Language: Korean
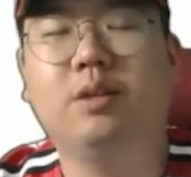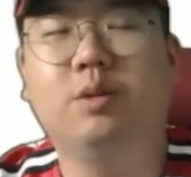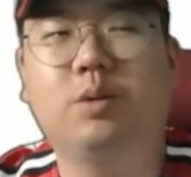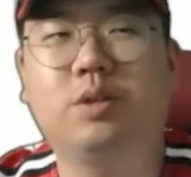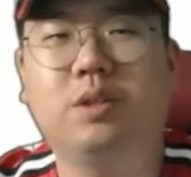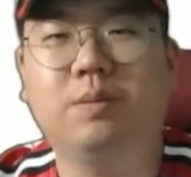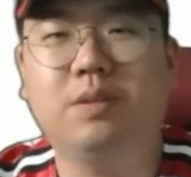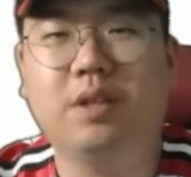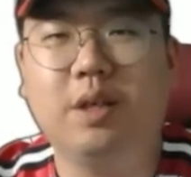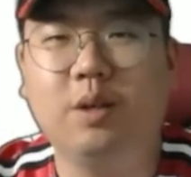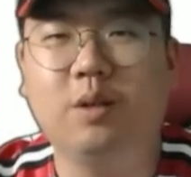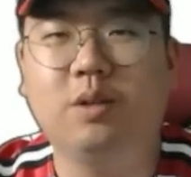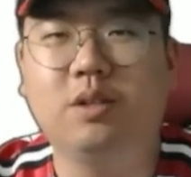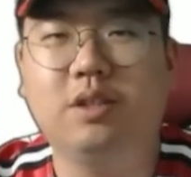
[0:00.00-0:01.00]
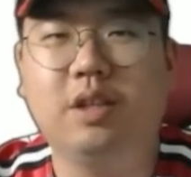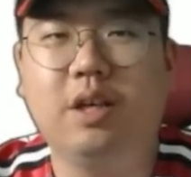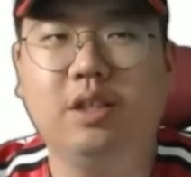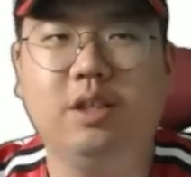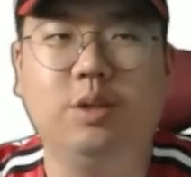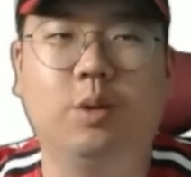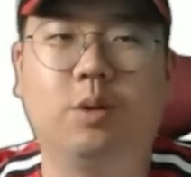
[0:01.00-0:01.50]
욕심이 생겼는데
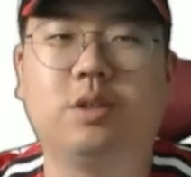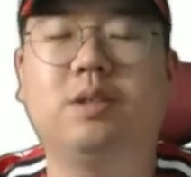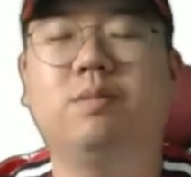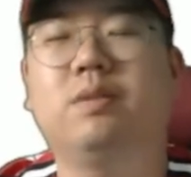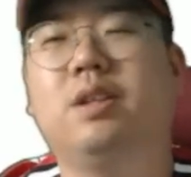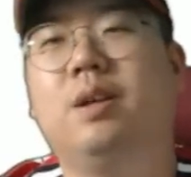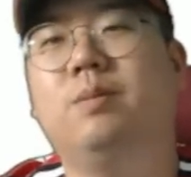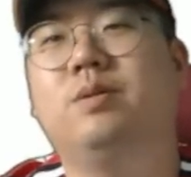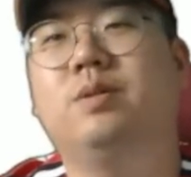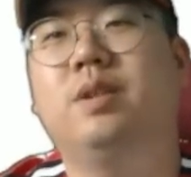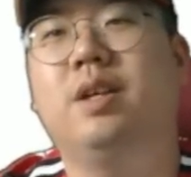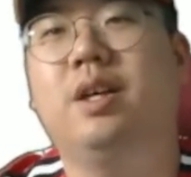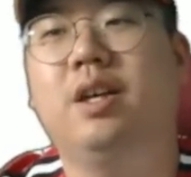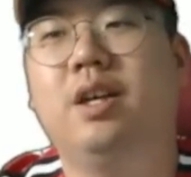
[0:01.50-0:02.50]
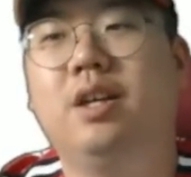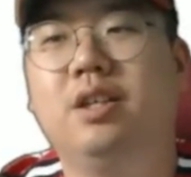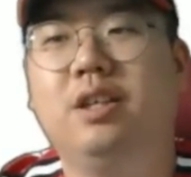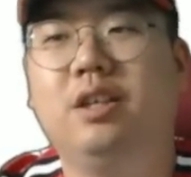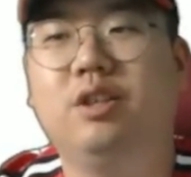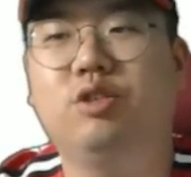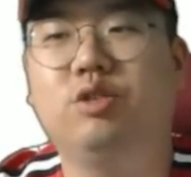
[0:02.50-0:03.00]
이 욕심 때문에
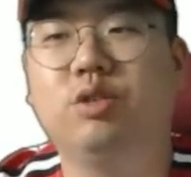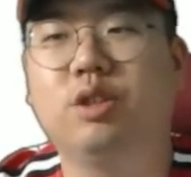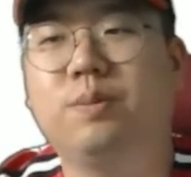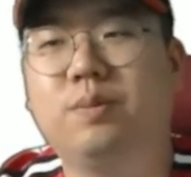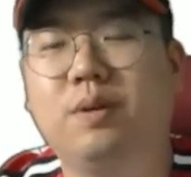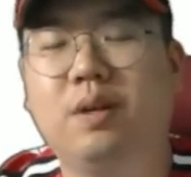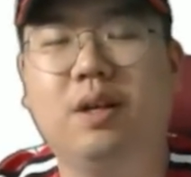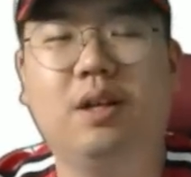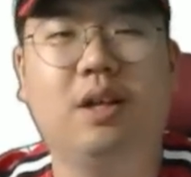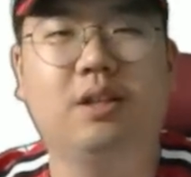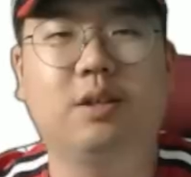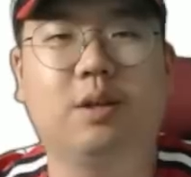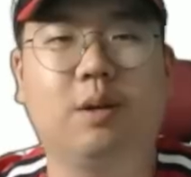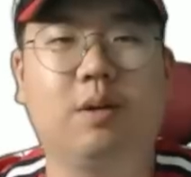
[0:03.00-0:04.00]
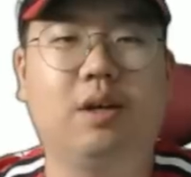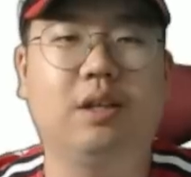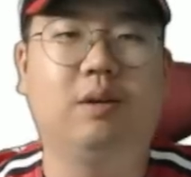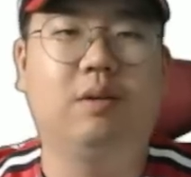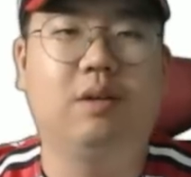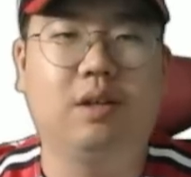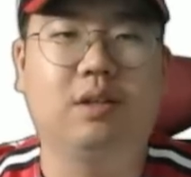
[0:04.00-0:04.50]
이 중계수 플라이라는 결과가
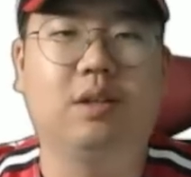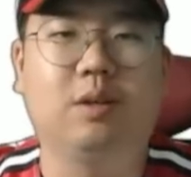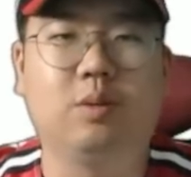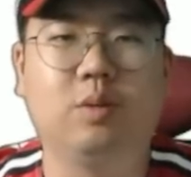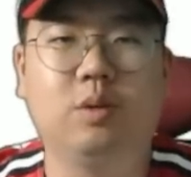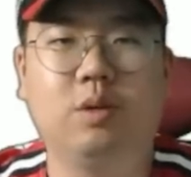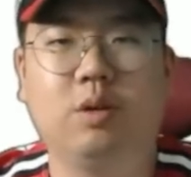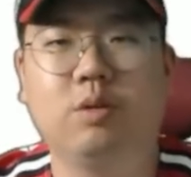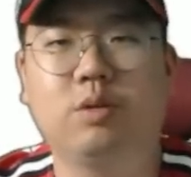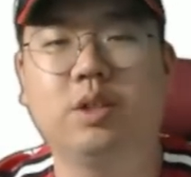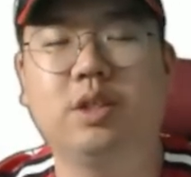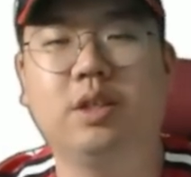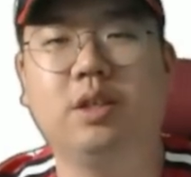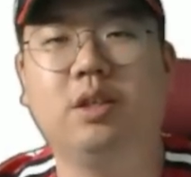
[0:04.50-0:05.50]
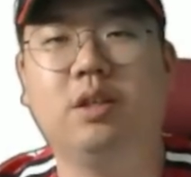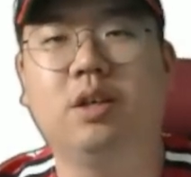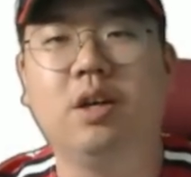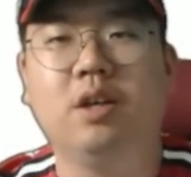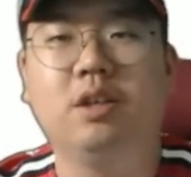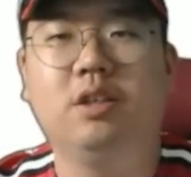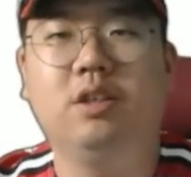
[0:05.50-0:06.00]
나온 것 같다고 어, 굉장히
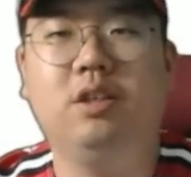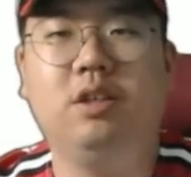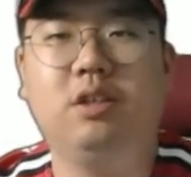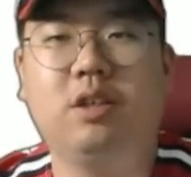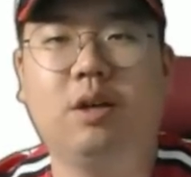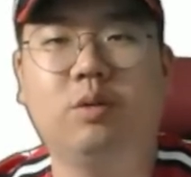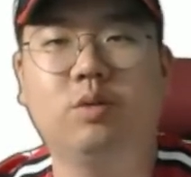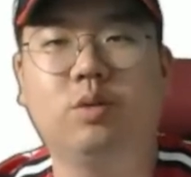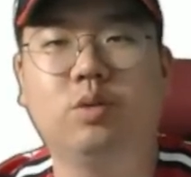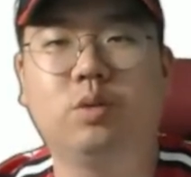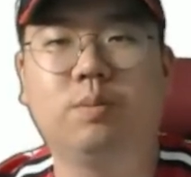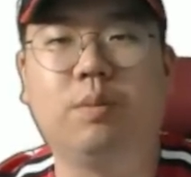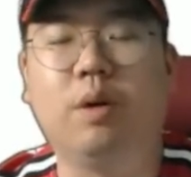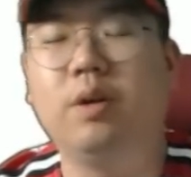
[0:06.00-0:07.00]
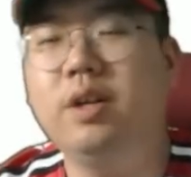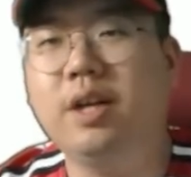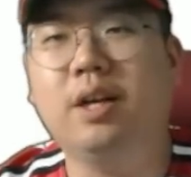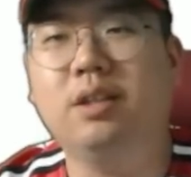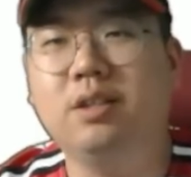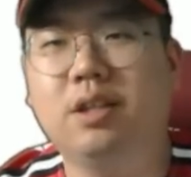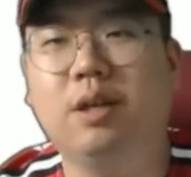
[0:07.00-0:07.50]
이 타구도 좀 멀리
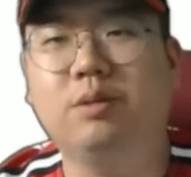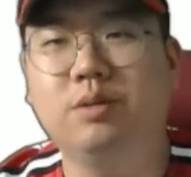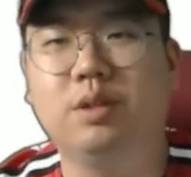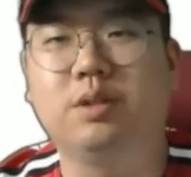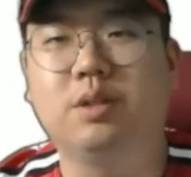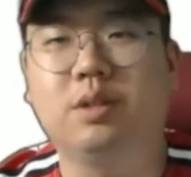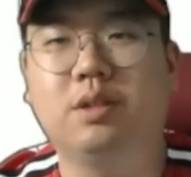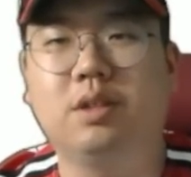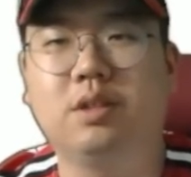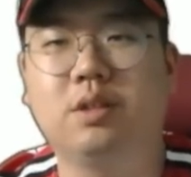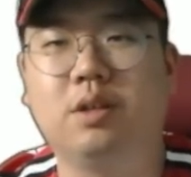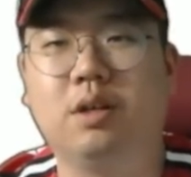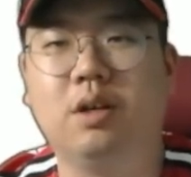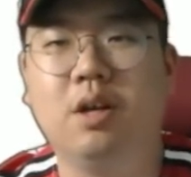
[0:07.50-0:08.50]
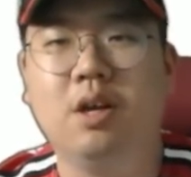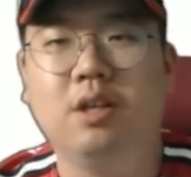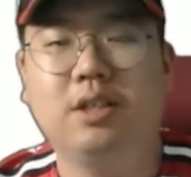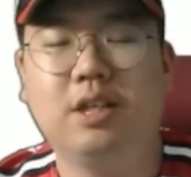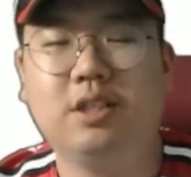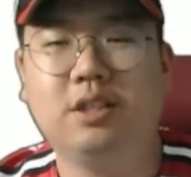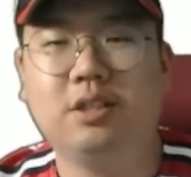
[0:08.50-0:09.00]
가는 타구였죠. 그래서
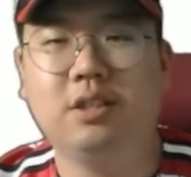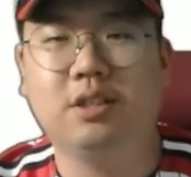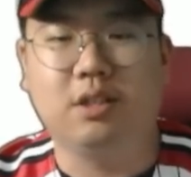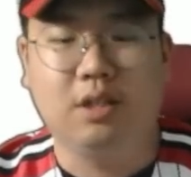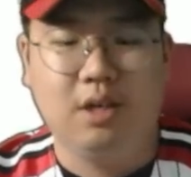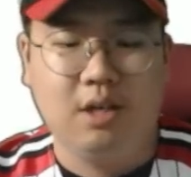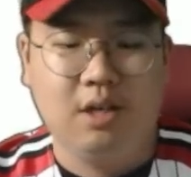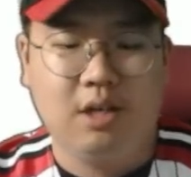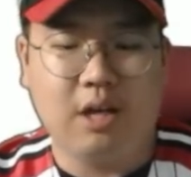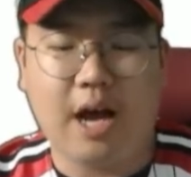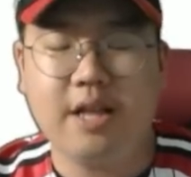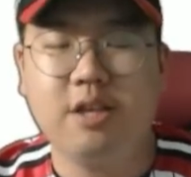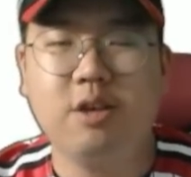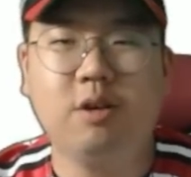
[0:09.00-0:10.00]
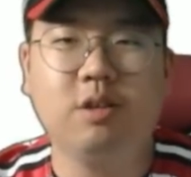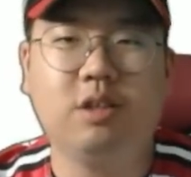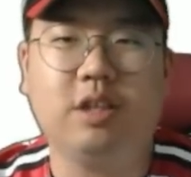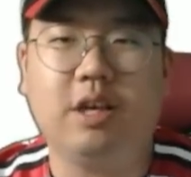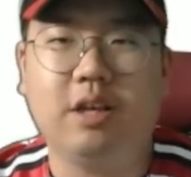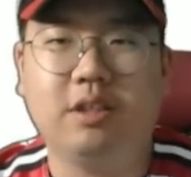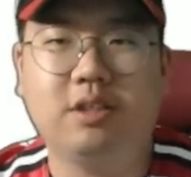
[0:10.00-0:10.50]
사실은 한
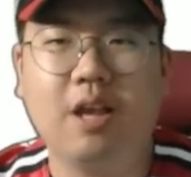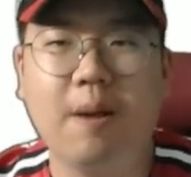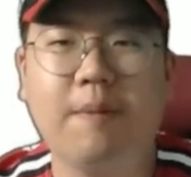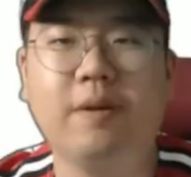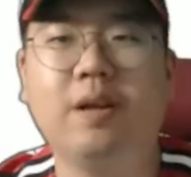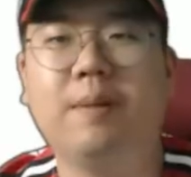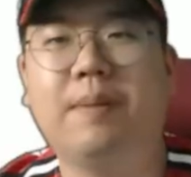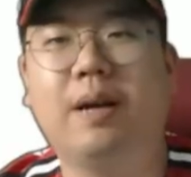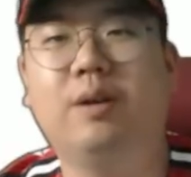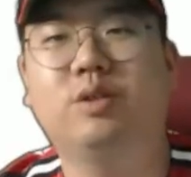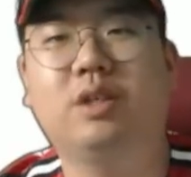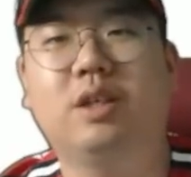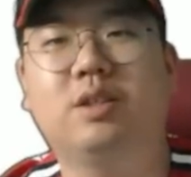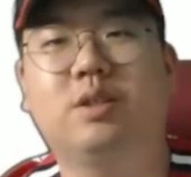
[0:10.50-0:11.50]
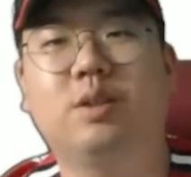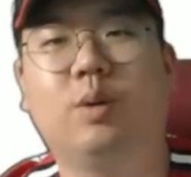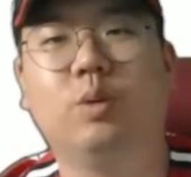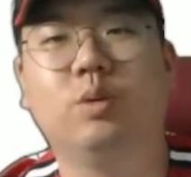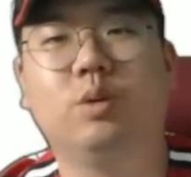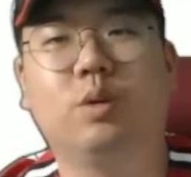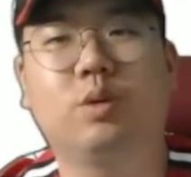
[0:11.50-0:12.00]
경기에 세 번의 말로 찬스가
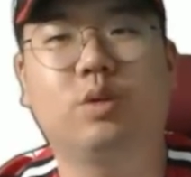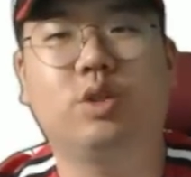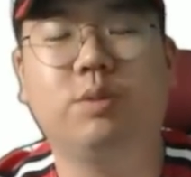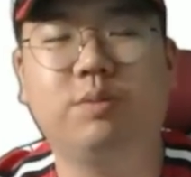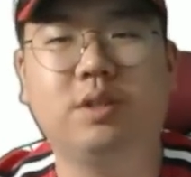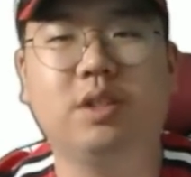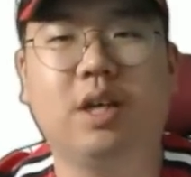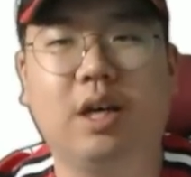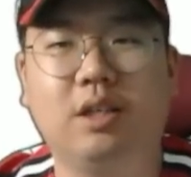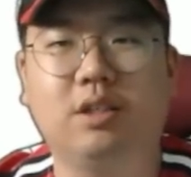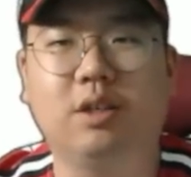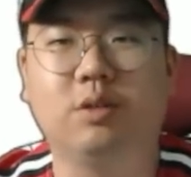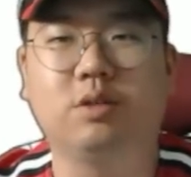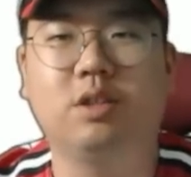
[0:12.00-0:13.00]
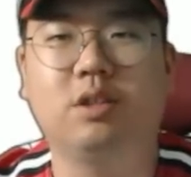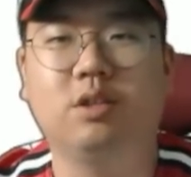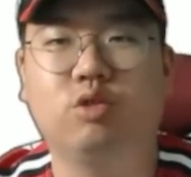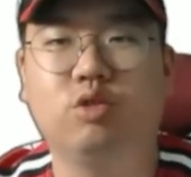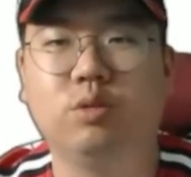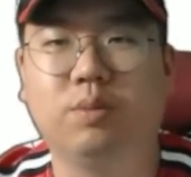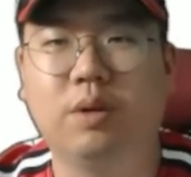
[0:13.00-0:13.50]
오는 것도 쉽지가 않은데 어쨌든
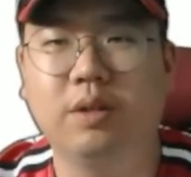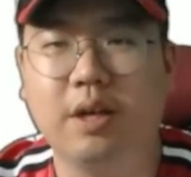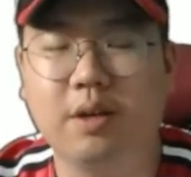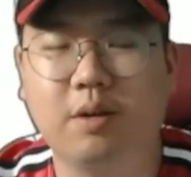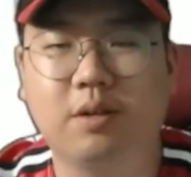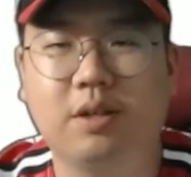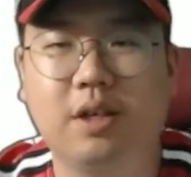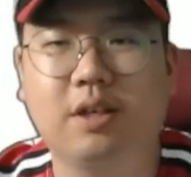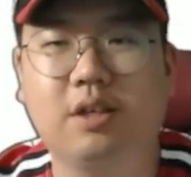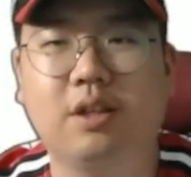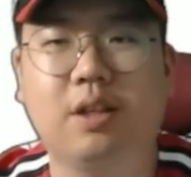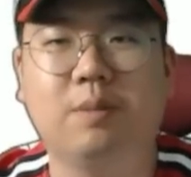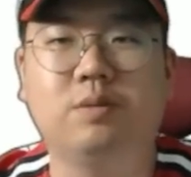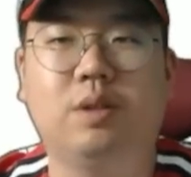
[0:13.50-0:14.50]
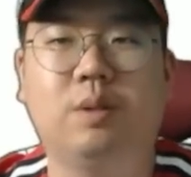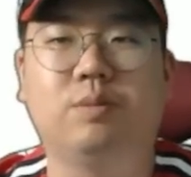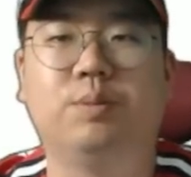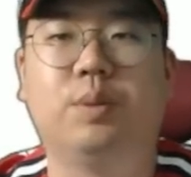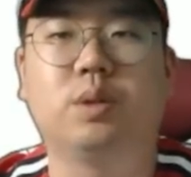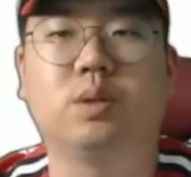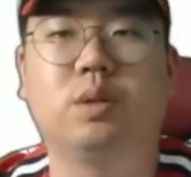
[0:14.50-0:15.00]
두 번 해결을 했기 때문에
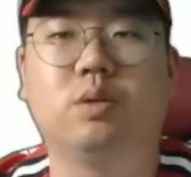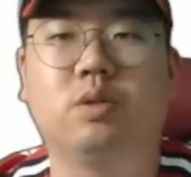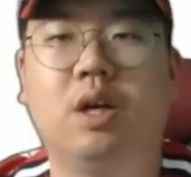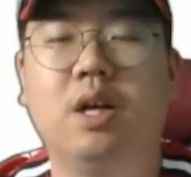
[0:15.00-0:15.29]
문봉현 선수가